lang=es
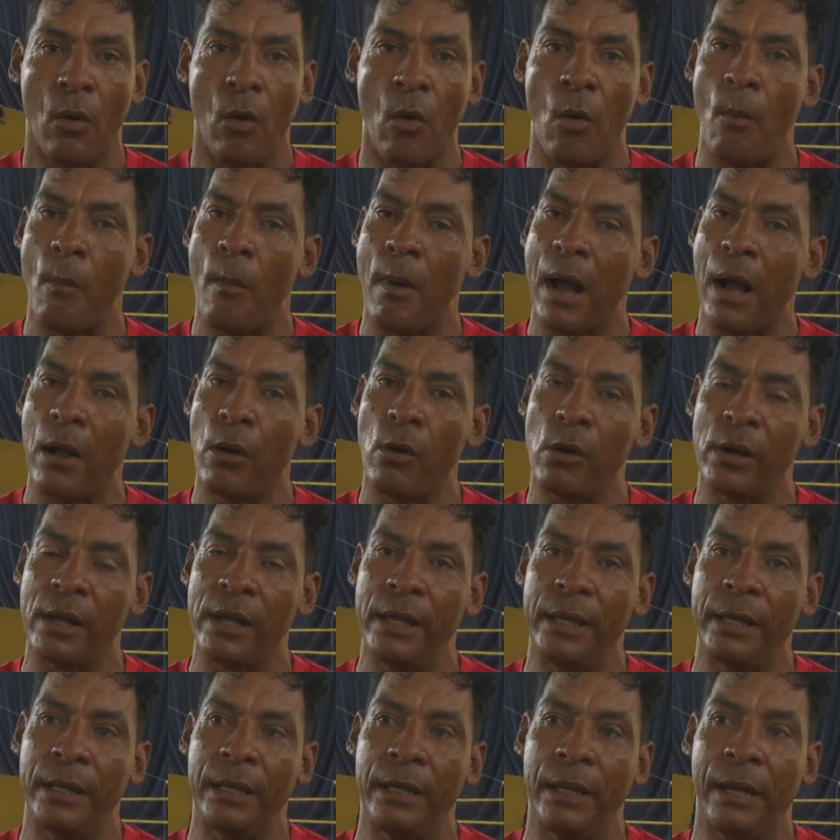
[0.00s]
un mago
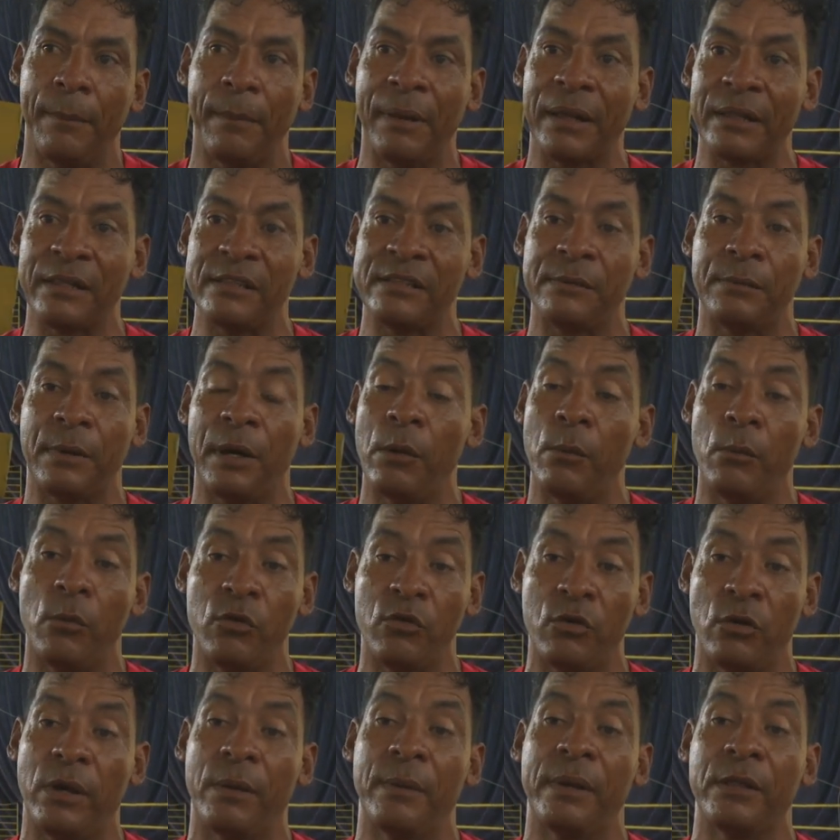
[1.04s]
que ha participado en
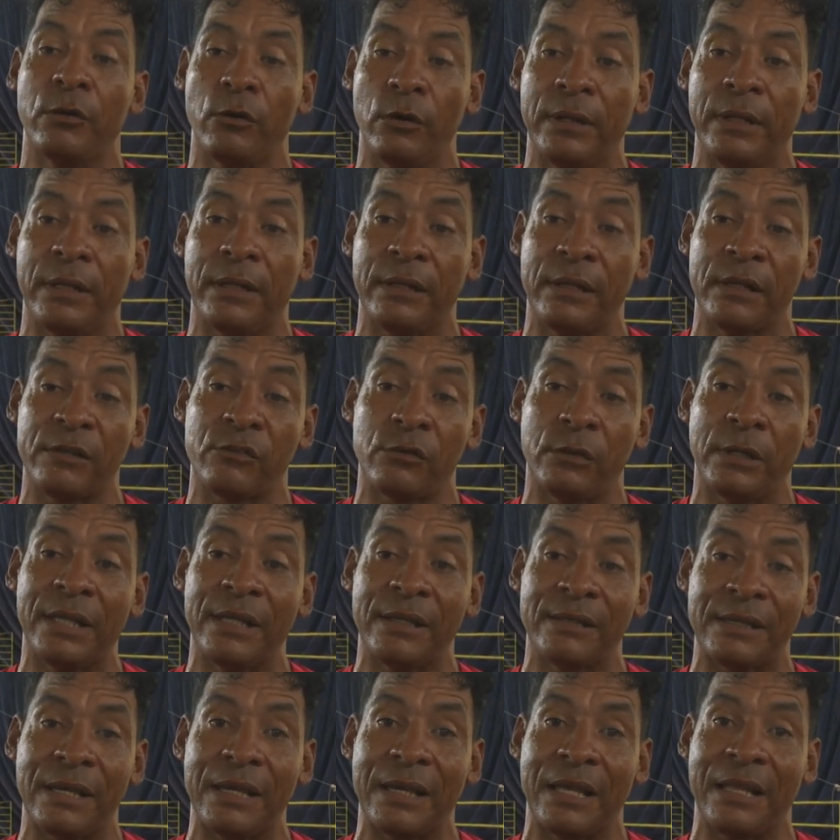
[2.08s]
muchos eventos
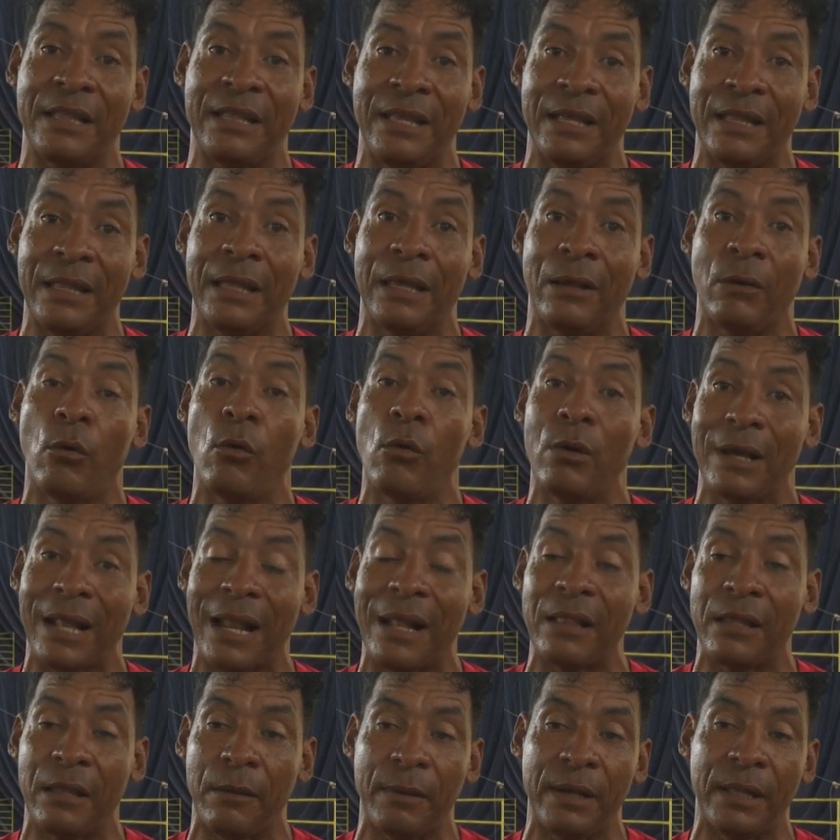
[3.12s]
internacionales, o sea, que tiene un
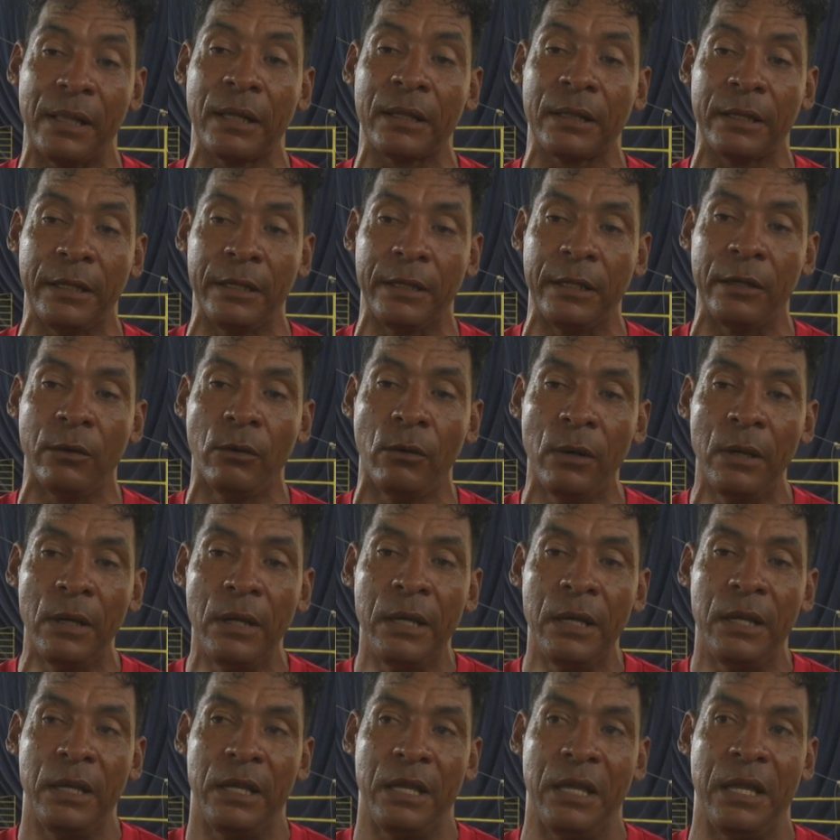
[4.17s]
gran nivel artístico
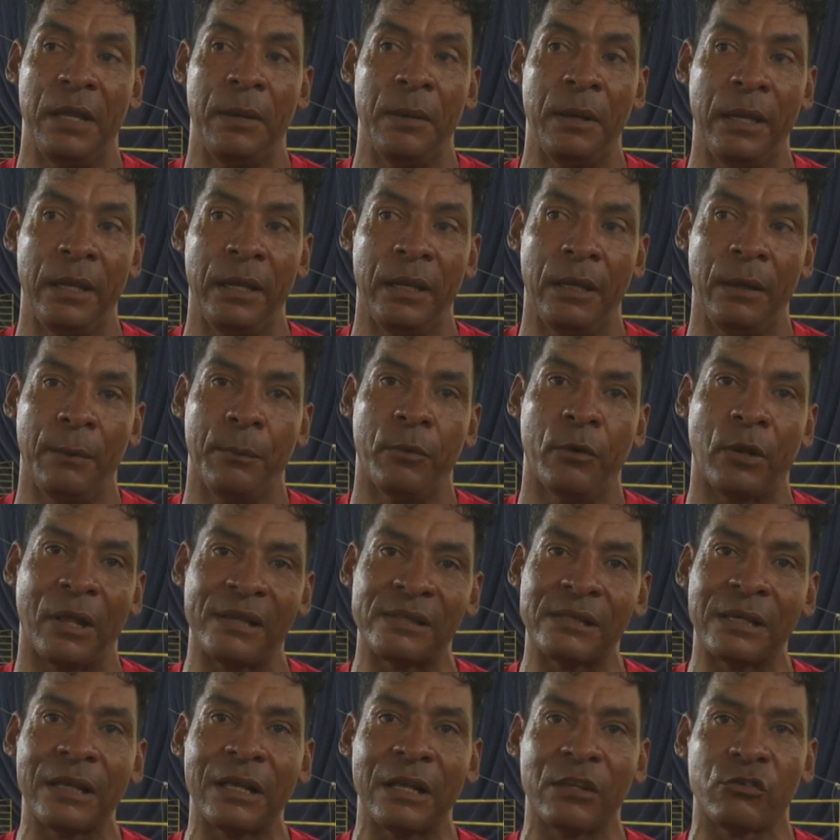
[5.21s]
y por
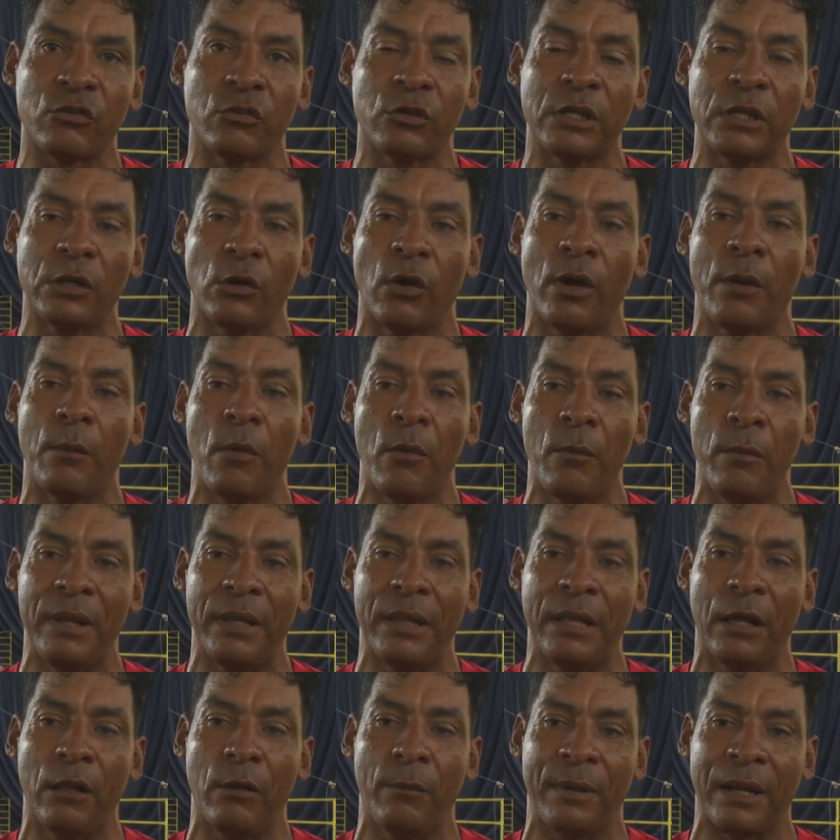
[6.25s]
esas razones los hemos
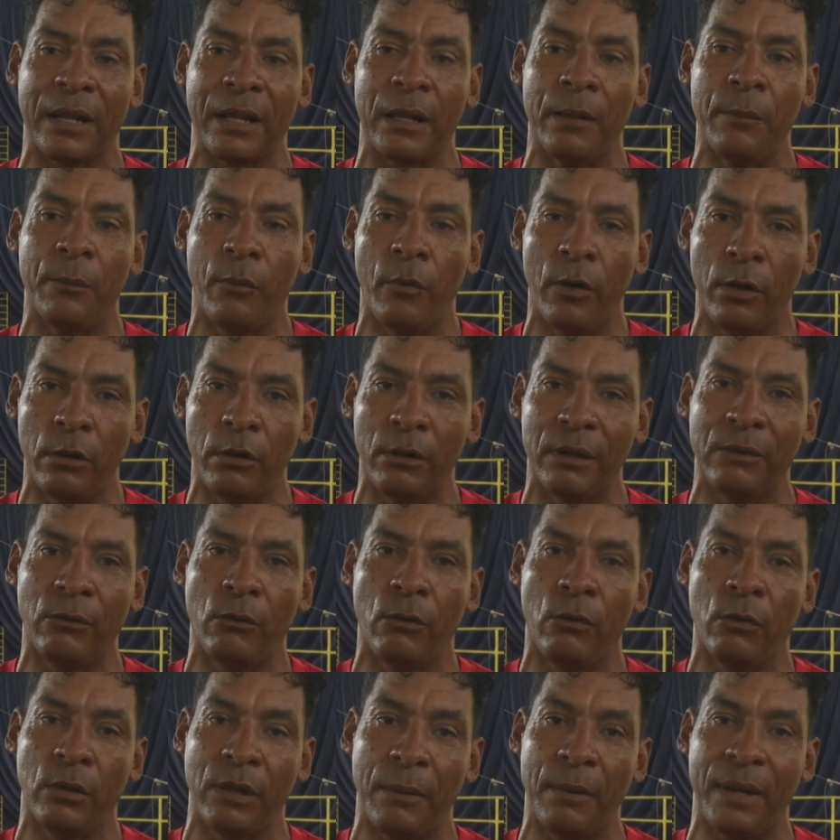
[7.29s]
invitado para que el
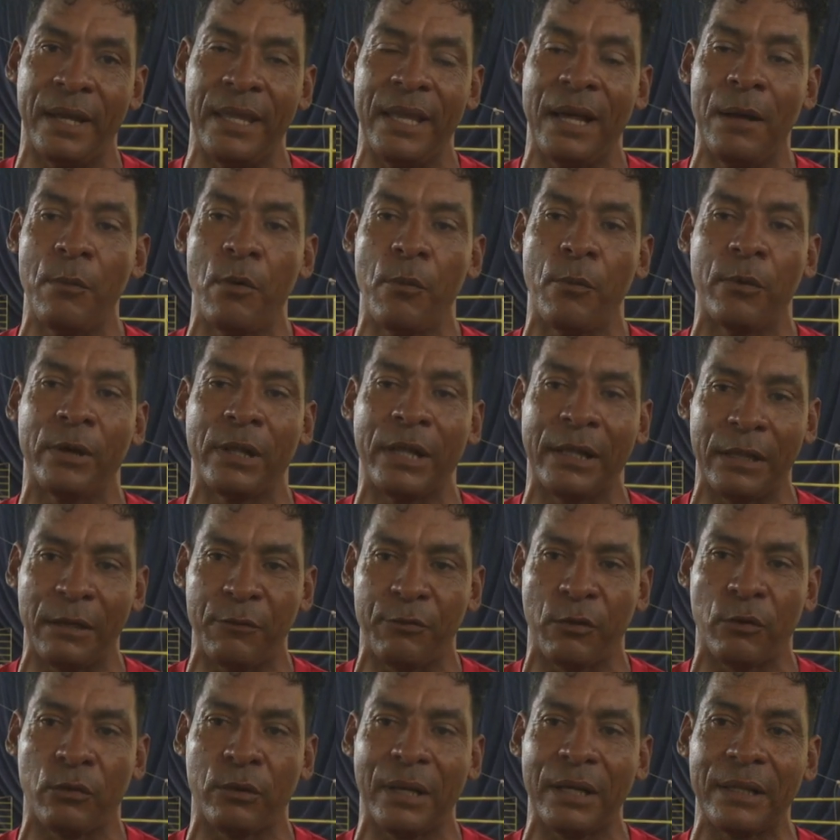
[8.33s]
pueblo de Bayamo pueda
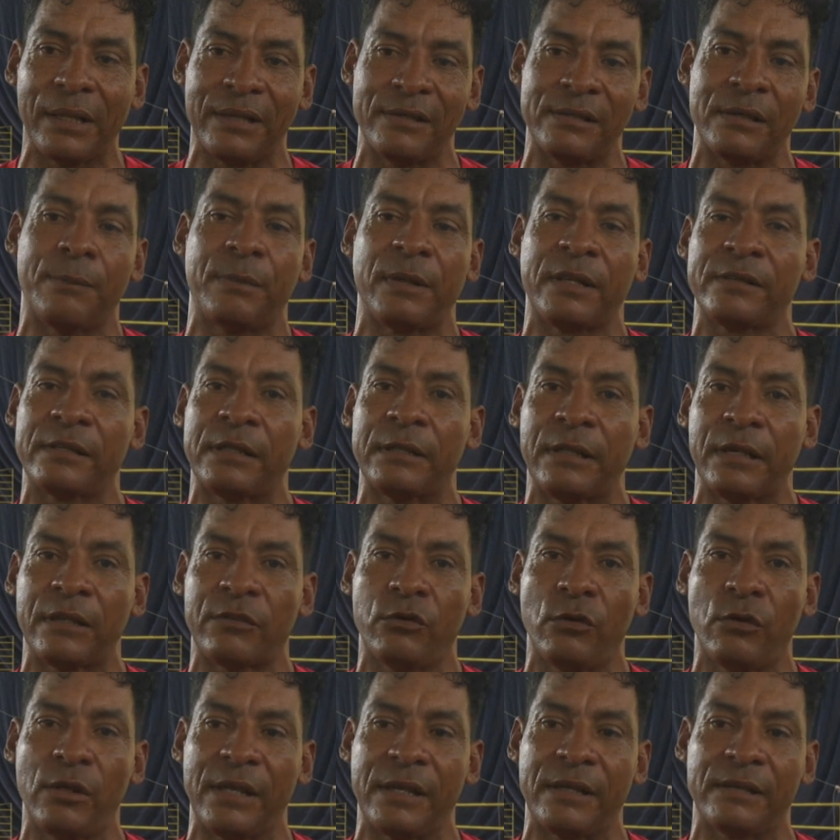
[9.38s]
disfrutar de esas
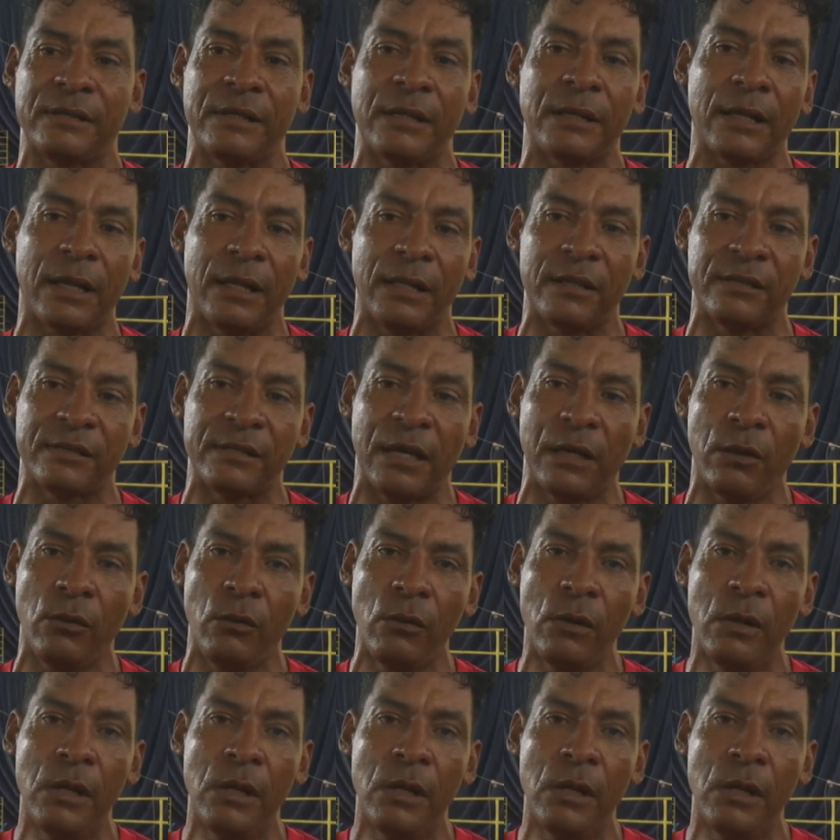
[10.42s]
presentaciones que se han realizado.